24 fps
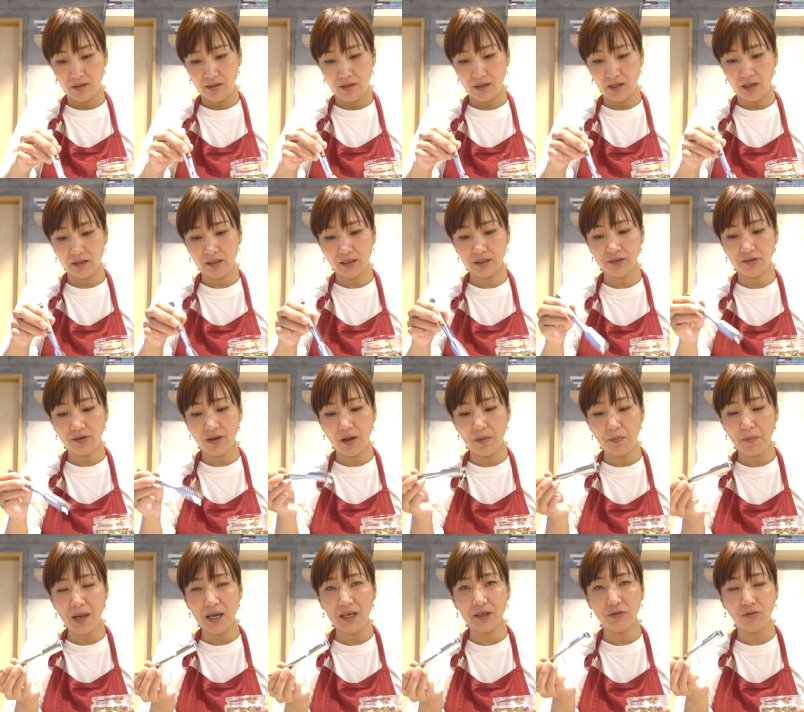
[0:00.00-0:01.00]
で私は
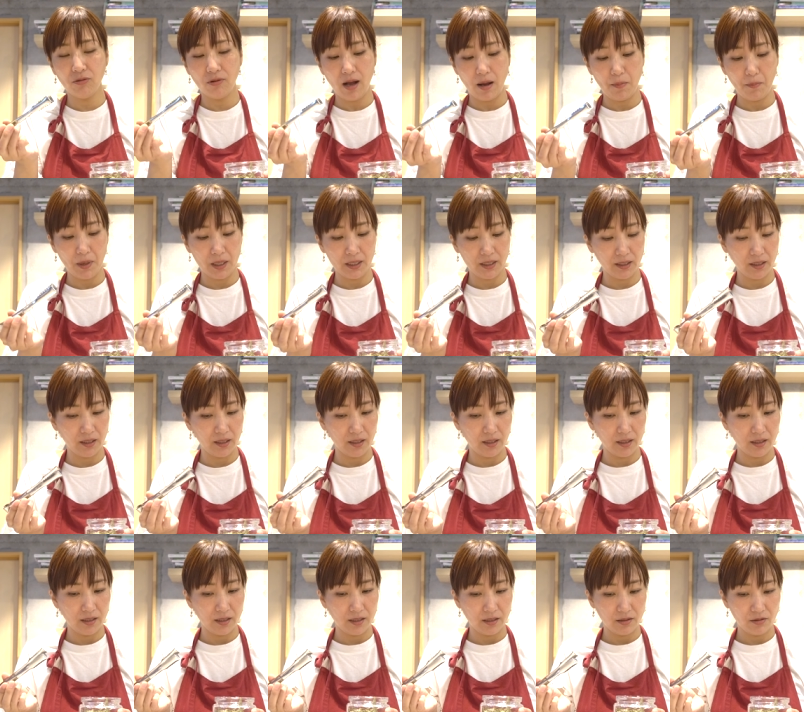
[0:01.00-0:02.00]
甘いのがあんまり
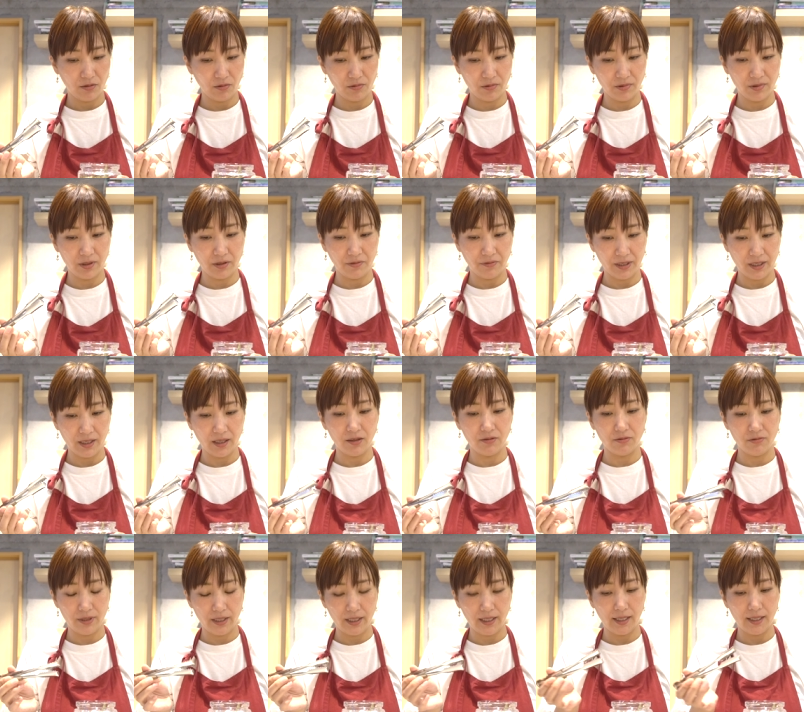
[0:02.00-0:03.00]
得意ではない
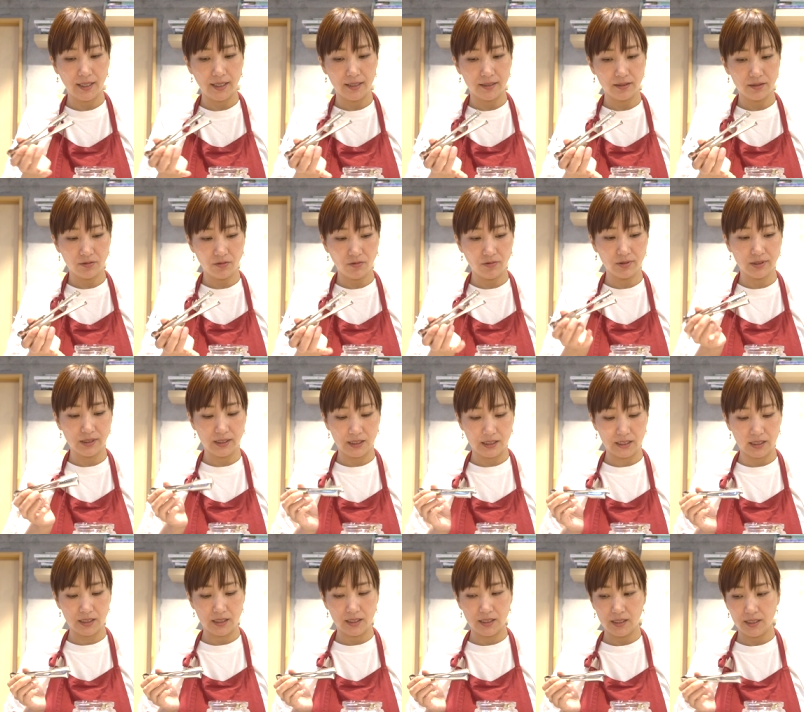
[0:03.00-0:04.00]
ので、少
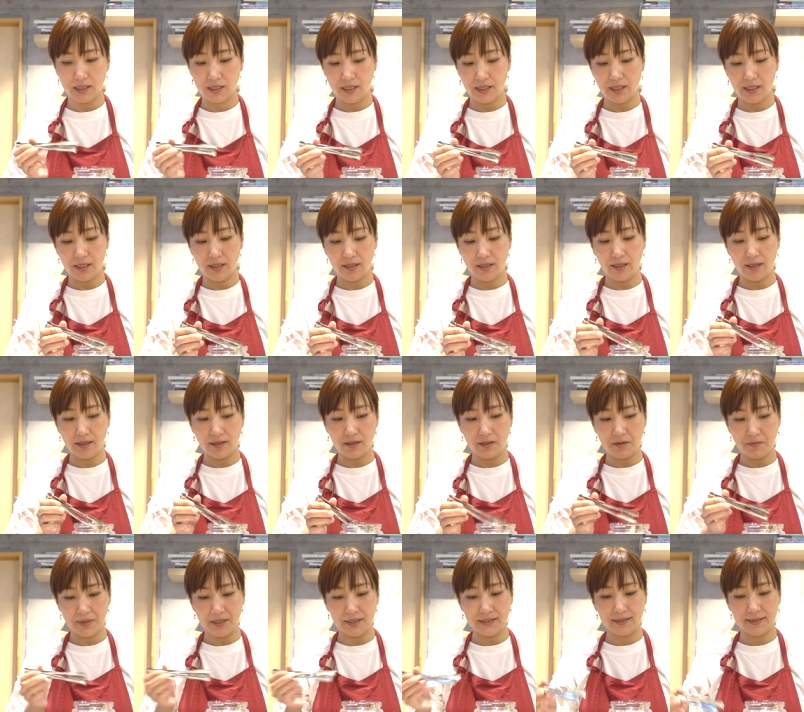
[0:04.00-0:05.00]
し入れてあげ
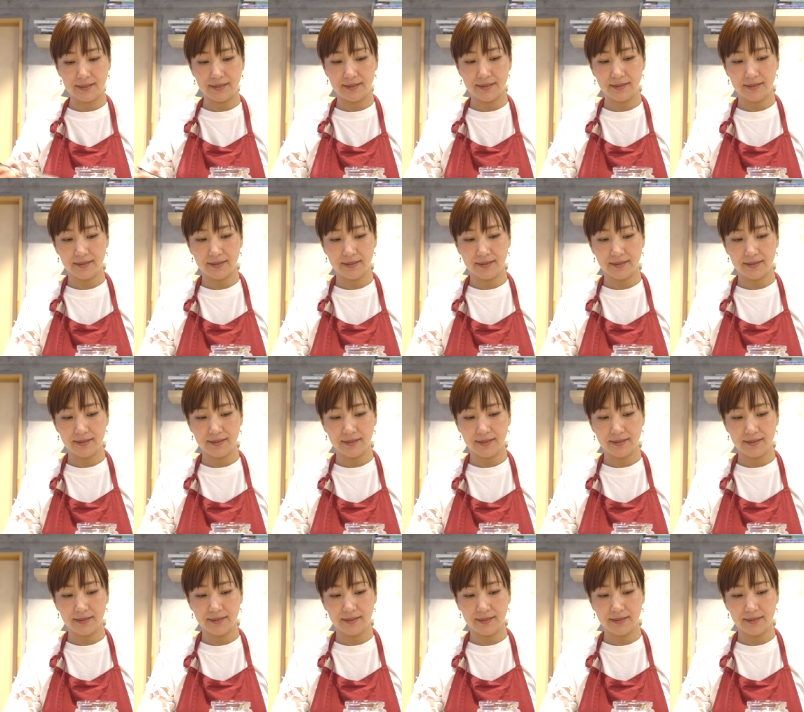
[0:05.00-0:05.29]
ます。